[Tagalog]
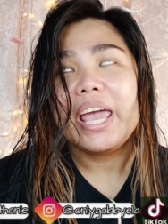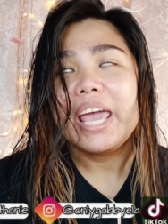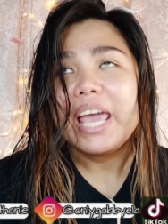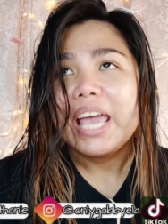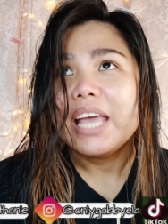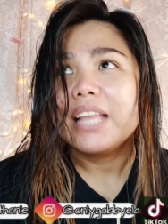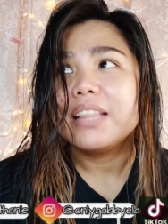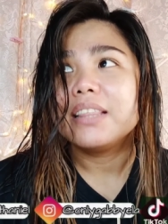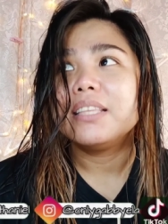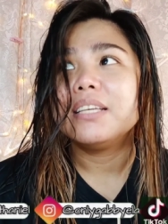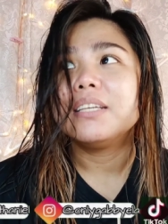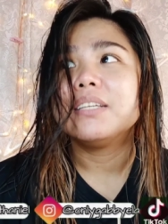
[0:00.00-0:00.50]

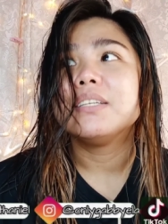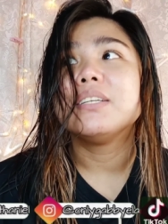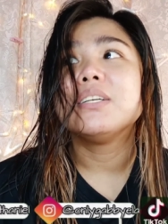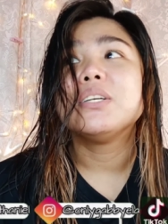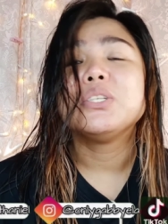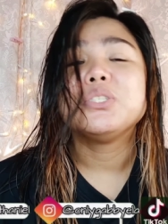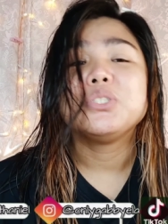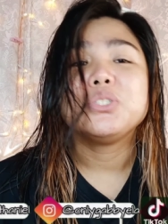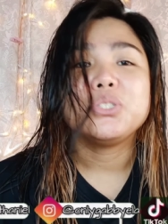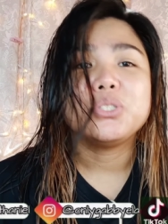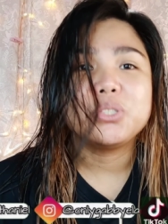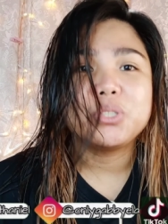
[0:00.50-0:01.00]
And,
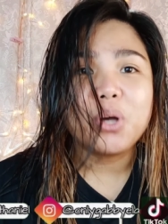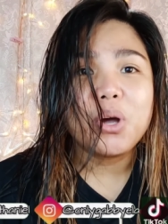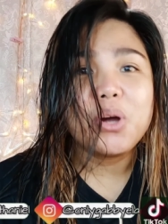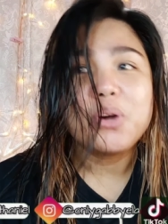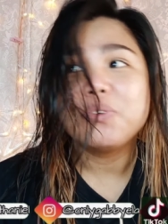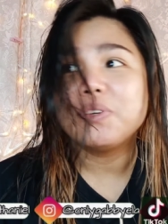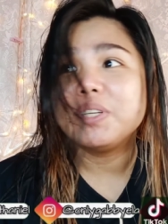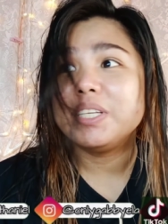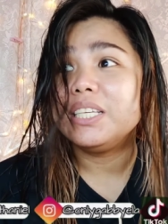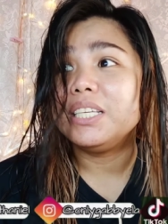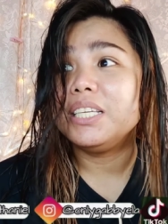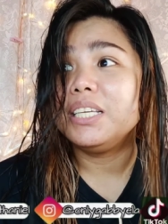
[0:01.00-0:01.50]

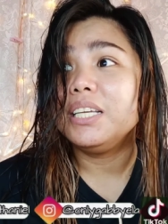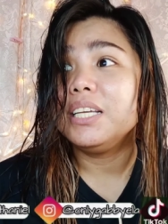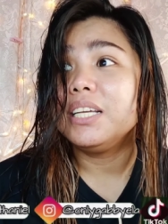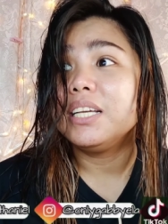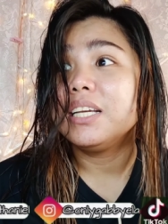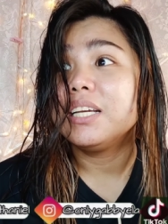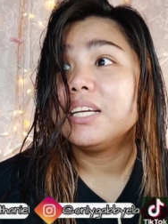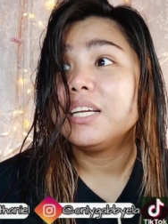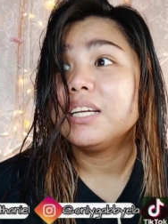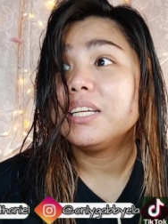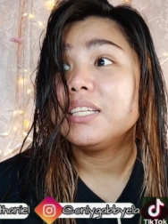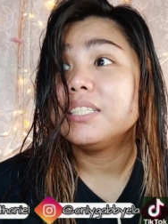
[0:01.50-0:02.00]
sorry.
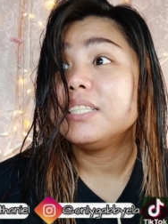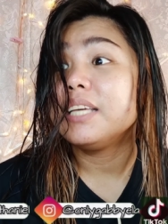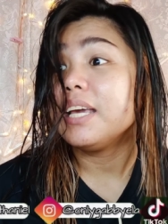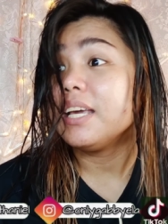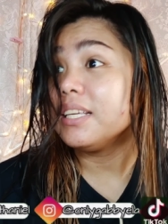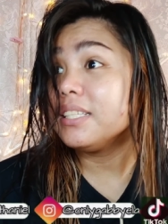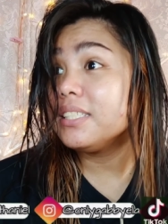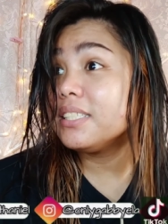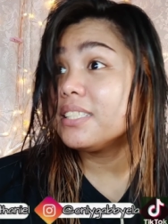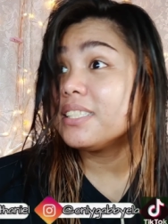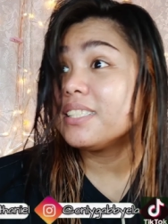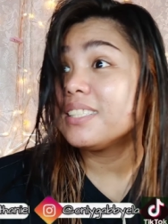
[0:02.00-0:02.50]

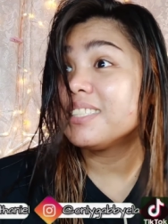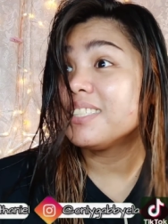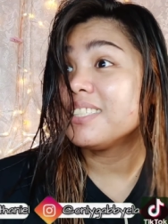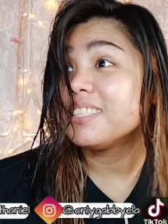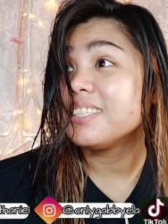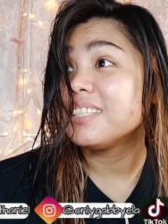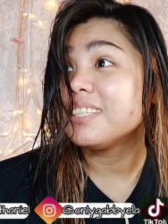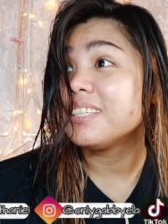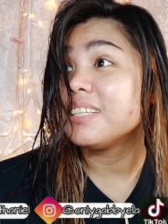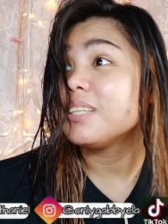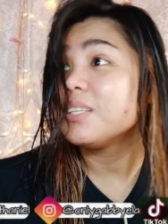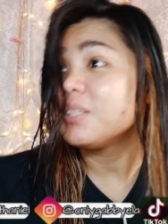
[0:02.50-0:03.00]
Yes?
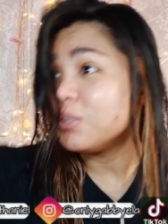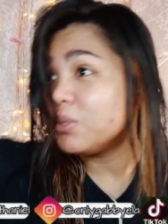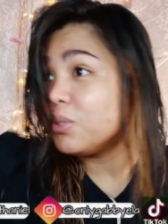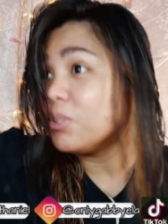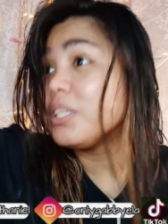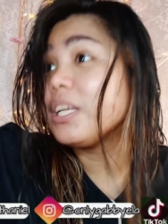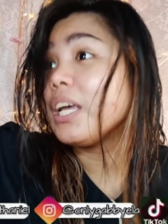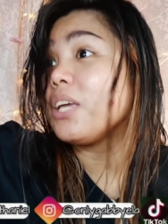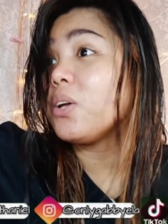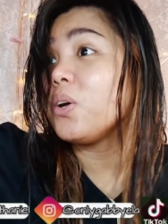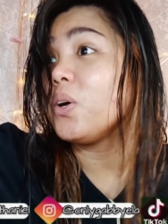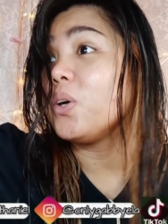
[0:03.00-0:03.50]

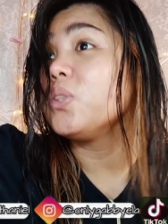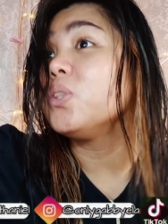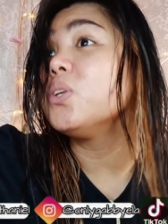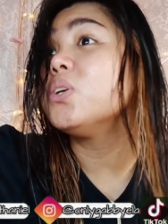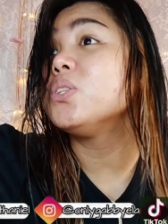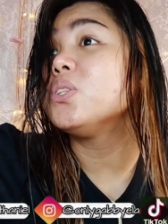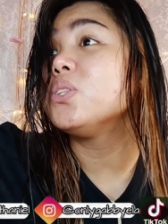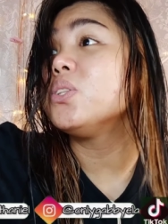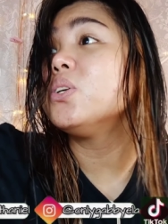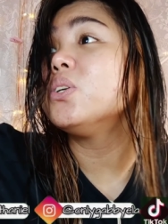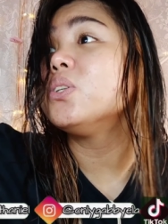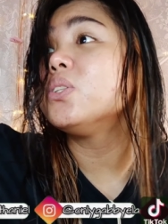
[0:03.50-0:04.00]
Doon kayo.
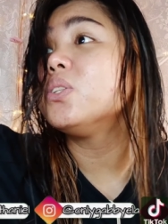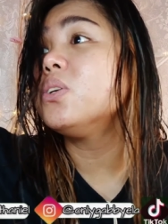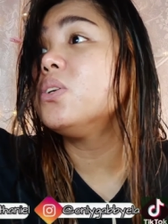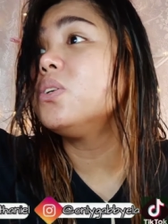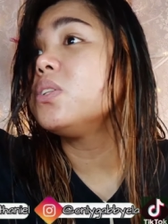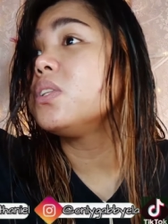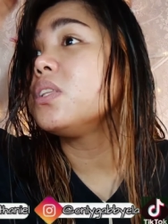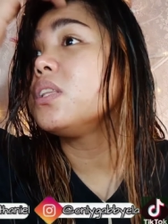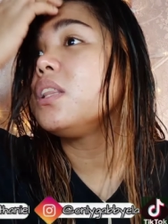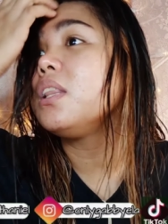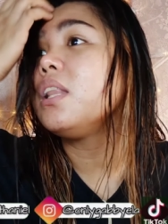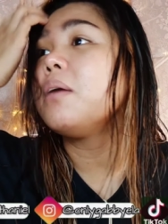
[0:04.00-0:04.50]
Doon, doon,
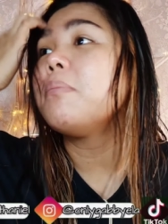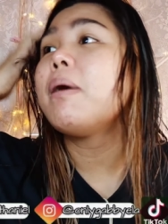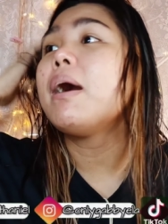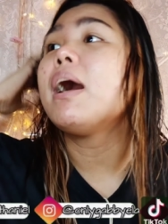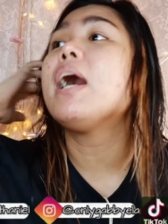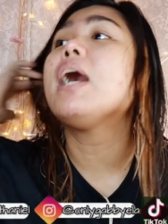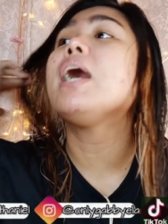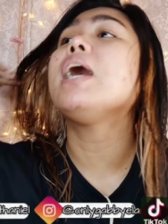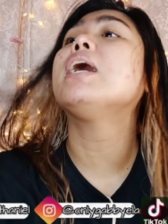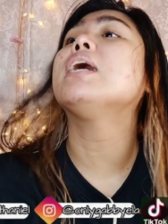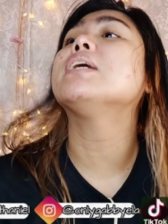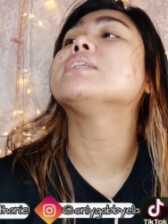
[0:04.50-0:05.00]
doon.
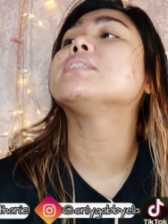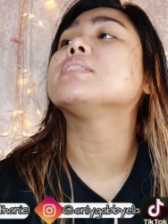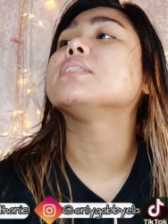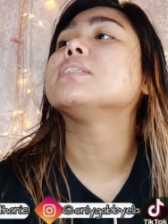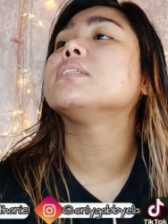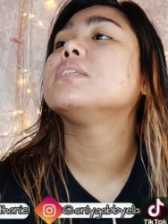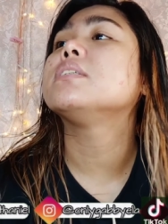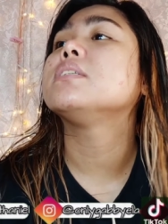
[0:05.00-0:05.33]
Labas!